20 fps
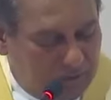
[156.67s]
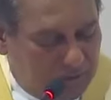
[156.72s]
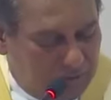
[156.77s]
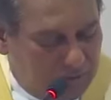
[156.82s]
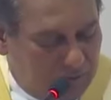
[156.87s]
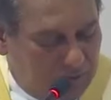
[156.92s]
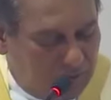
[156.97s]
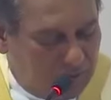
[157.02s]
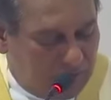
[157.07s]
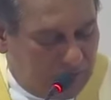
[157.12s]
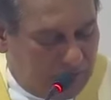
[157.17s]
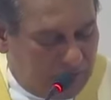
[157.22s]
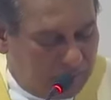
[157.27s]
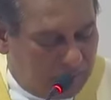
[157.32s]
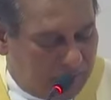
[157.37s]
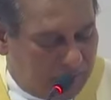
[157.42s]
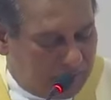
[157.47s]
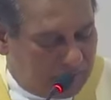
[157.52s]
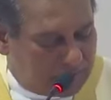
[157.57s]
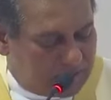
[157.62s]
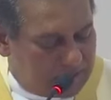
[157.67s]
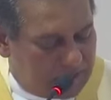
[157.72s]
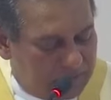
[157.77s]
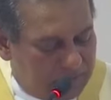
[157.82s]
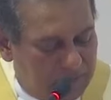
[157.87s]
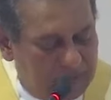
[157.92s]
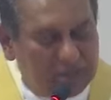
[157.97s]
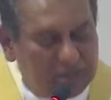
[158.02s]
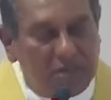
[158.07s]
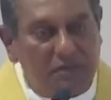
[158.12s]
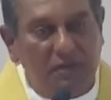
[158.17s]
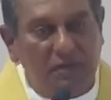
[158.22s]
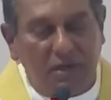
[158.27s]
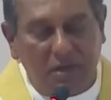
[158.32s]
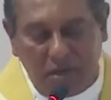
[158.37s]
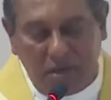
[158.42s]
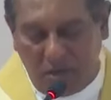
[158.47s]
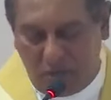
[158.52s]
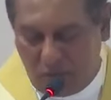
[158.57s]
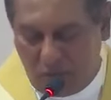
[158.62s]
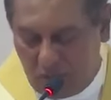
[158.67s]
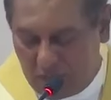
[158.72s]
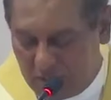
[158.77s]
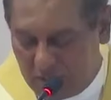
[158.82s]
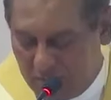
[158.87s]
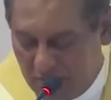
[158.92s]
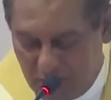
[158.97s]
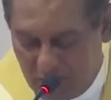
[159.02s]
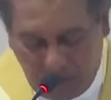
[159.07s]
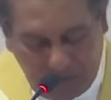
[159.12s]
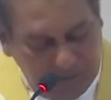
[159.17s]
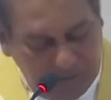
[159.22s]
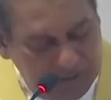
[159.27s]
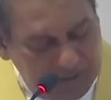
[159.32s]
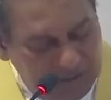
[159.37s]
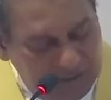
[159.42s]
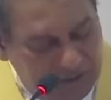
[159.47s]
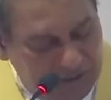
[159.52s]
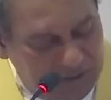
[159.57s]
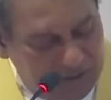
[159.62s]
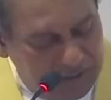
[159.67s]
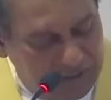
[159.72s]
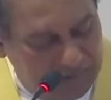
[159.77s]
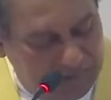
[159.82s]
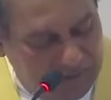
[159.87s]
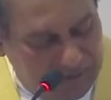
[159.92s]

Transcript: உங்களுடைய மகிழ்ச்சி மற்றவர்களுக்கு கொடுக்க வேண்டும் என்று ஆண்டவர்